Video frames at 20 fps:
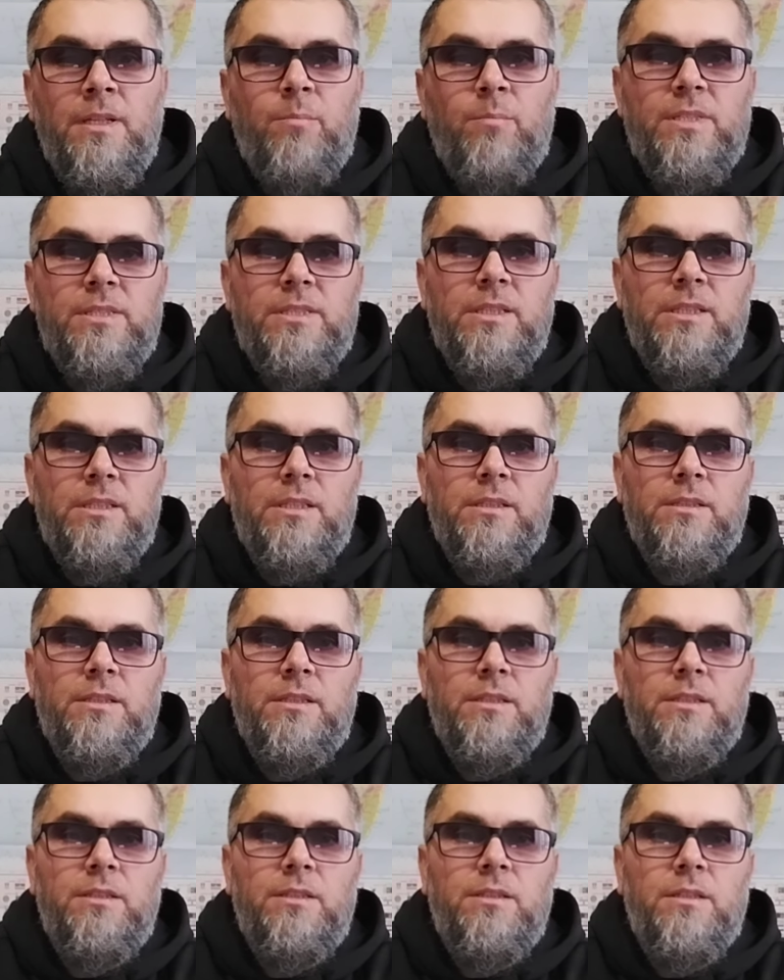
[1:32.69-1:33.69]
посадка
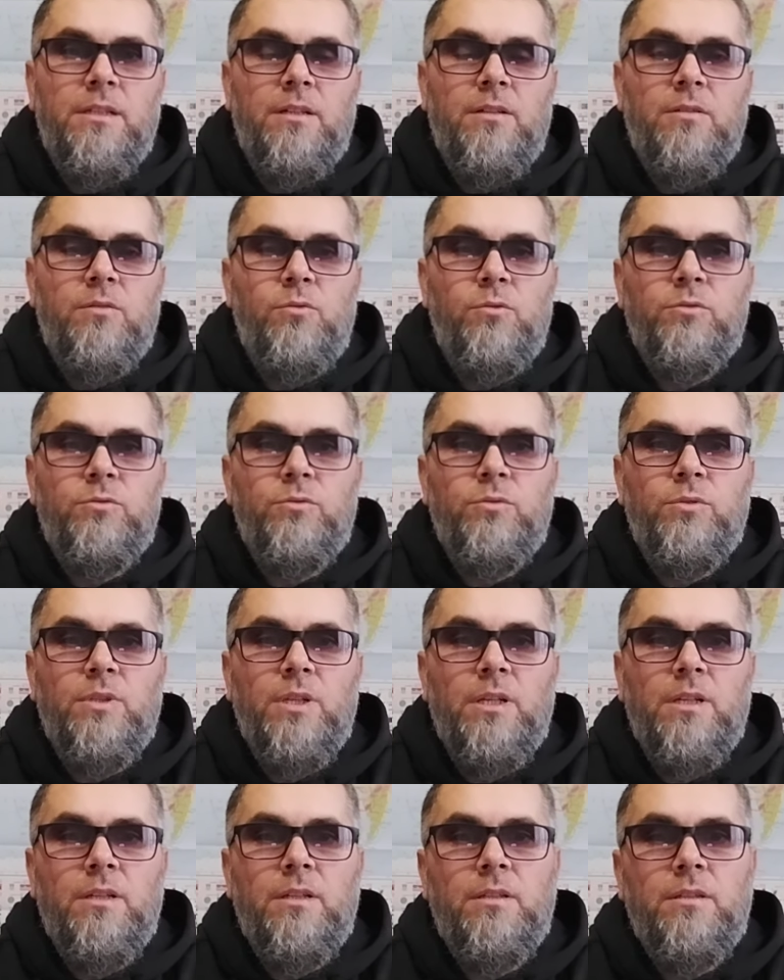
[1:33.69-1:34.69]
таких как культур,
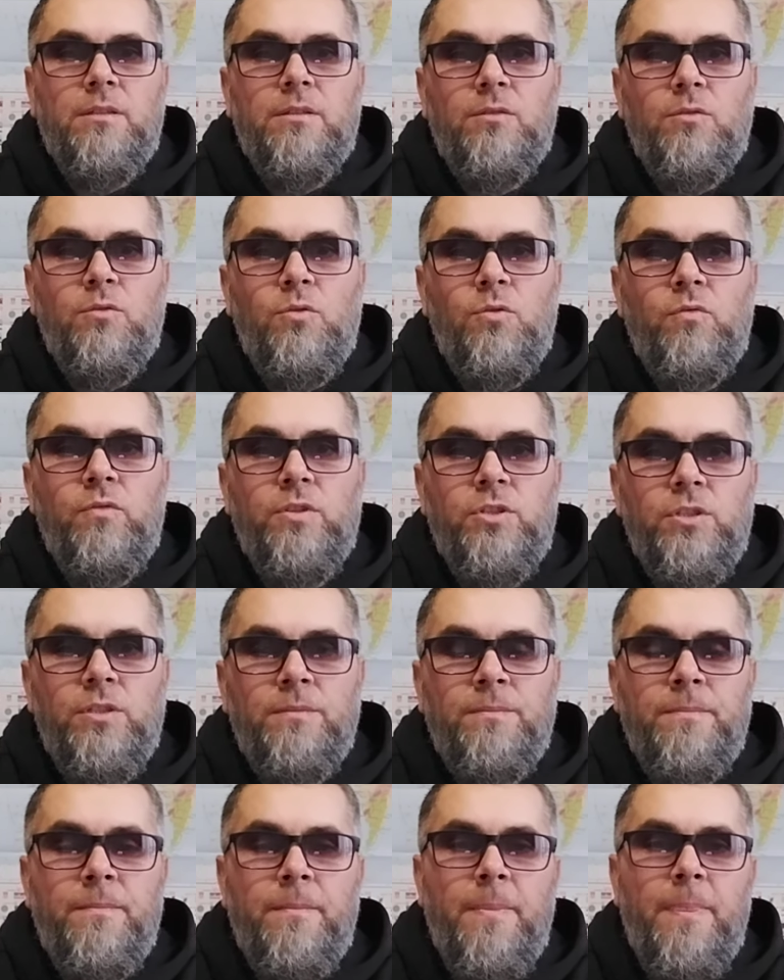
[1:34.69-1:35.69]
как
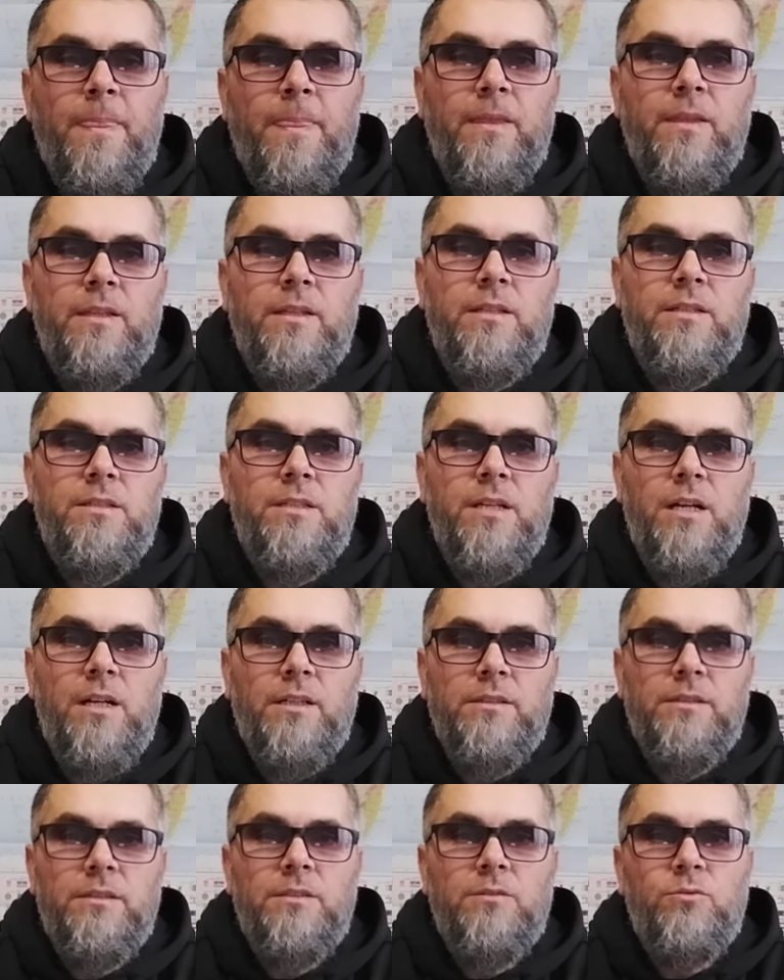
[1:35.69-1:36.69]
овощи,
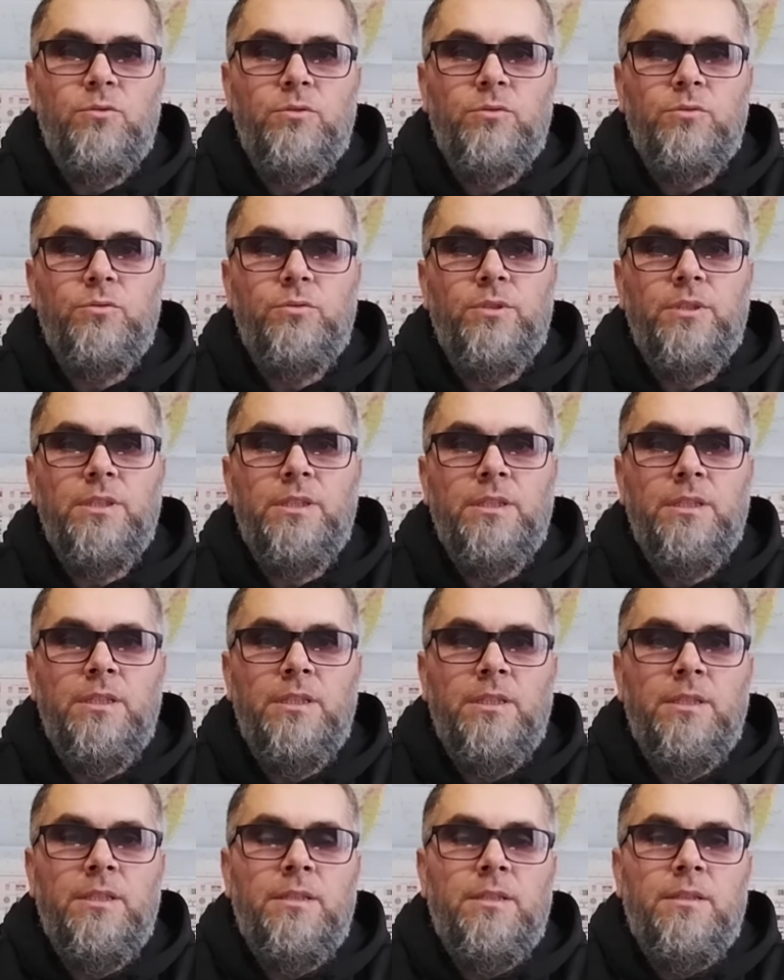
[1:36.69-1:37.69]
ягодные культуры,
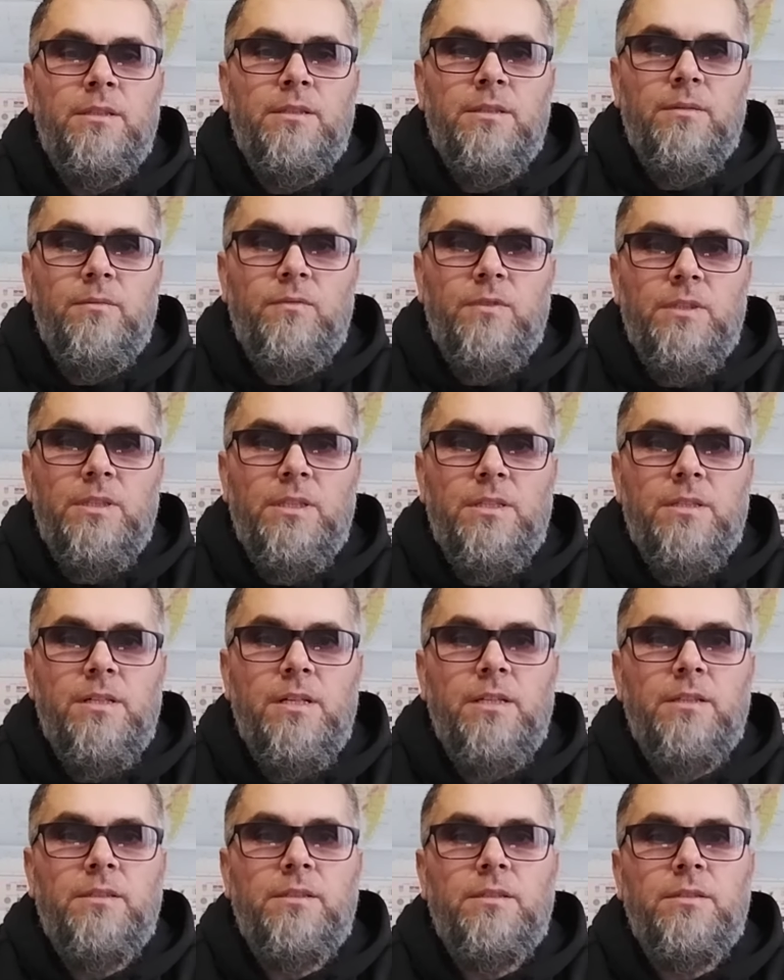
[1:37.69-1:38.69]
там
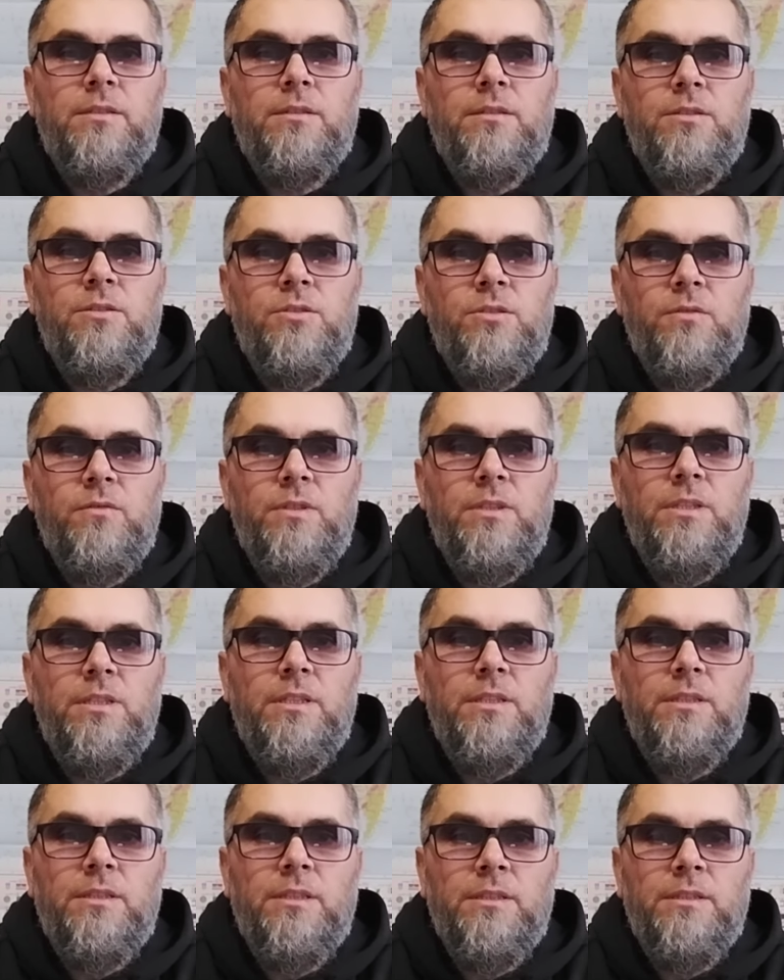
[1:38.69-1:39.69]
виноград,
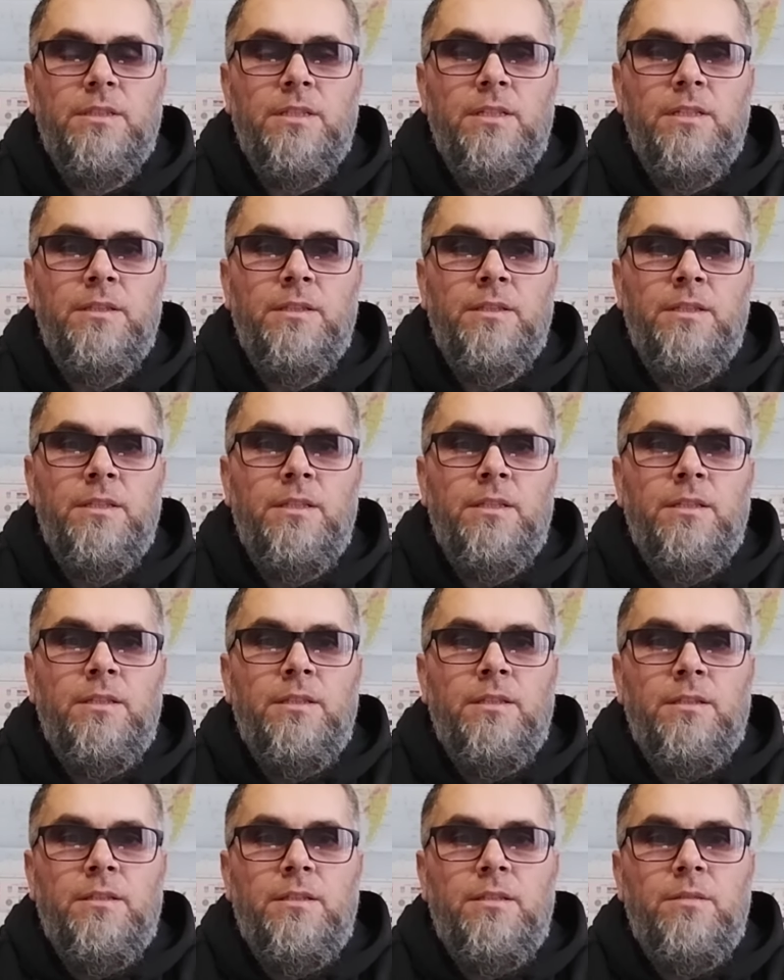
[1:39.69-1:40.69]
ежевика и так далее,
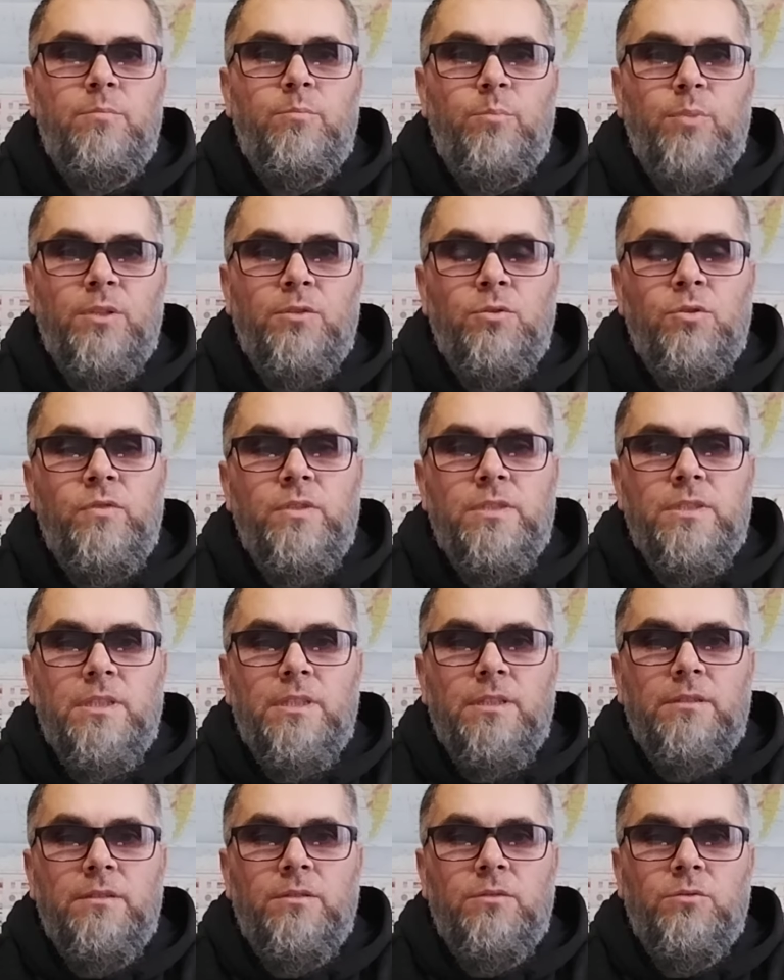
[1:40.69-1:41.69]
и плодовый
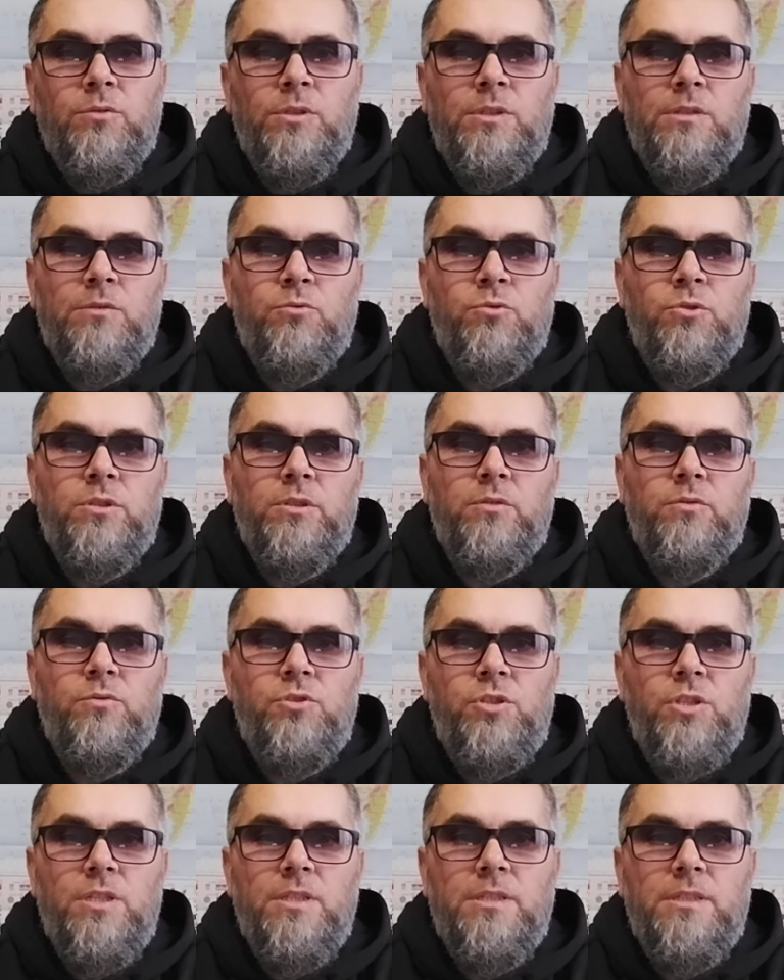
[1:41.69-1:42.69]
сад, то это нужно
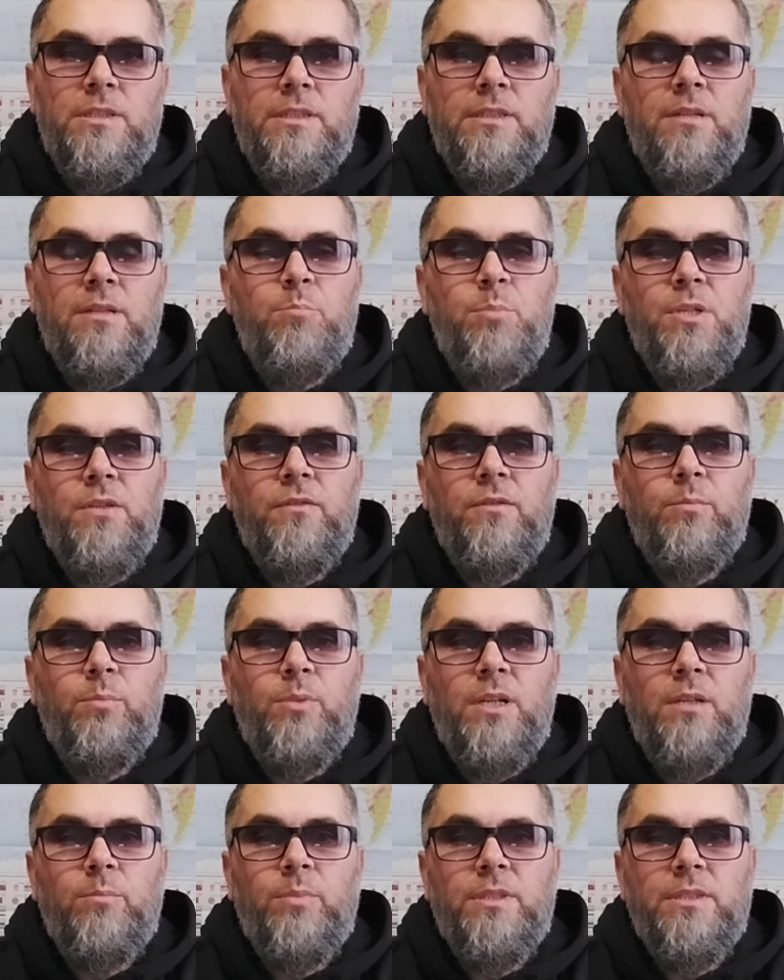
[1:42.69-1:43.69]
учесть и на первый
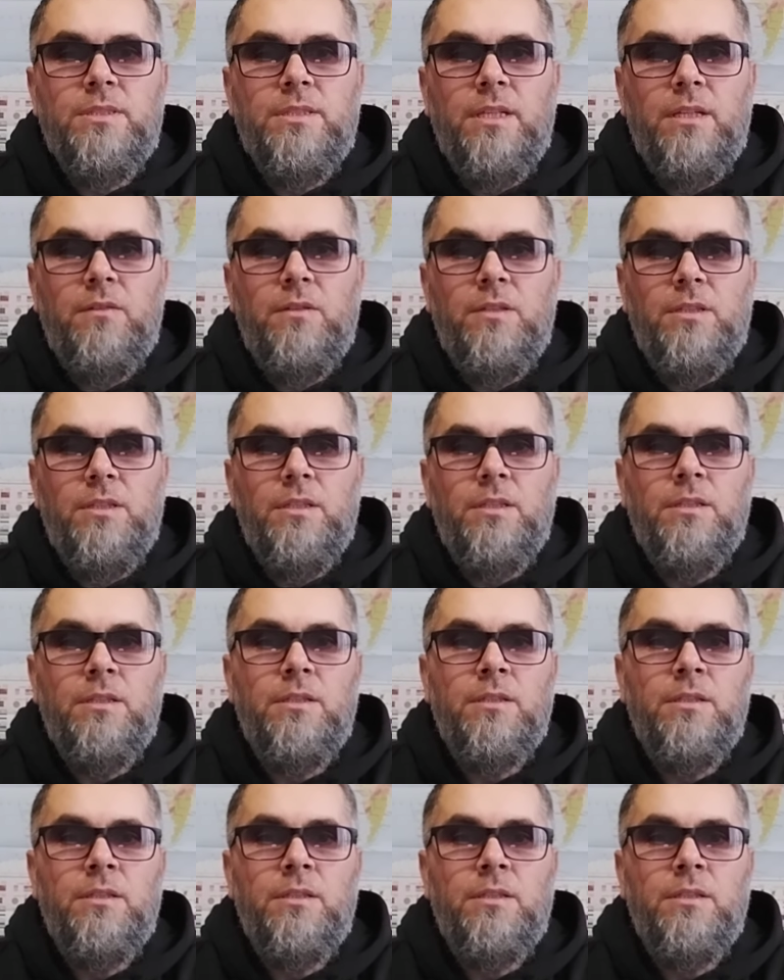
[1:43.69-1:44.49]
план поставить